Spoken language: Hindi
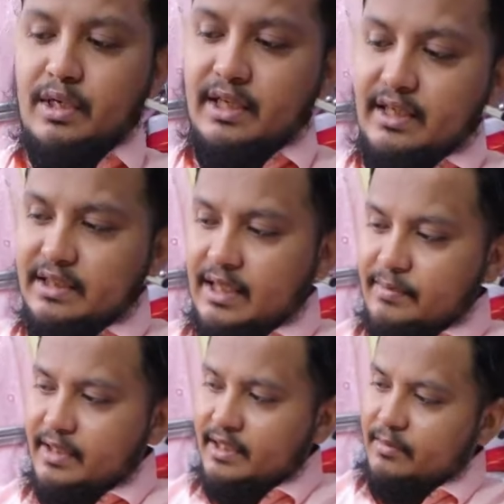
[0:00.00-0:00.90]
पूरा देखिए
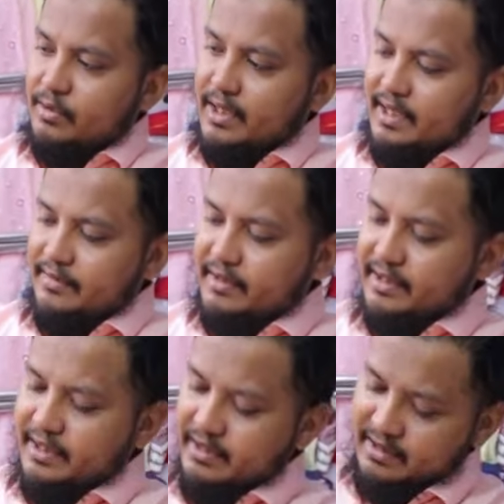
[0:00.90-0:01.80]
सामने देखिए पूरा हैंड
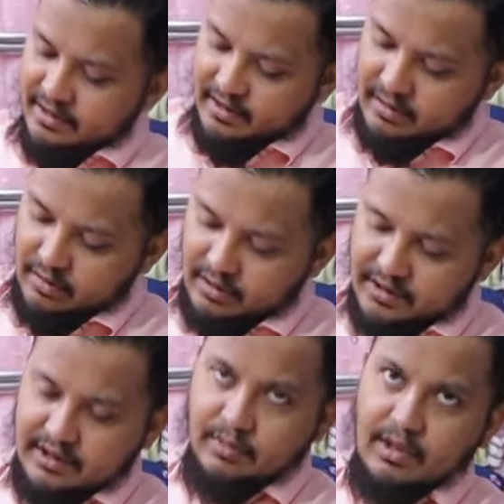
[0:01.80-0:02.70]
वर्क है और
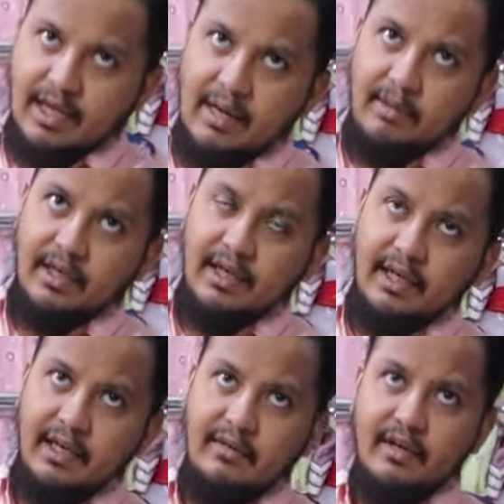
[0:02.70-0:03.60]
नीचे पूरा डायमंड का
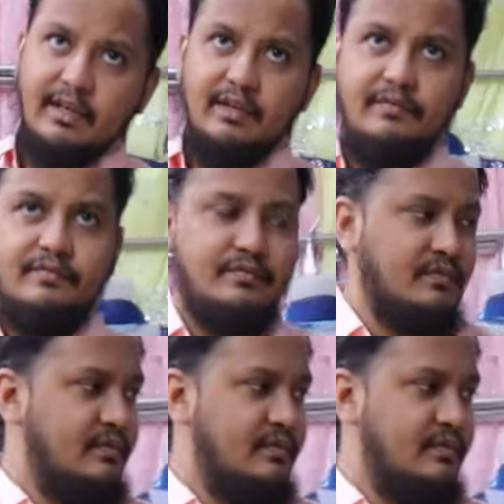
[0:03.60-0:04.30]
टिकली वर्क है बहुत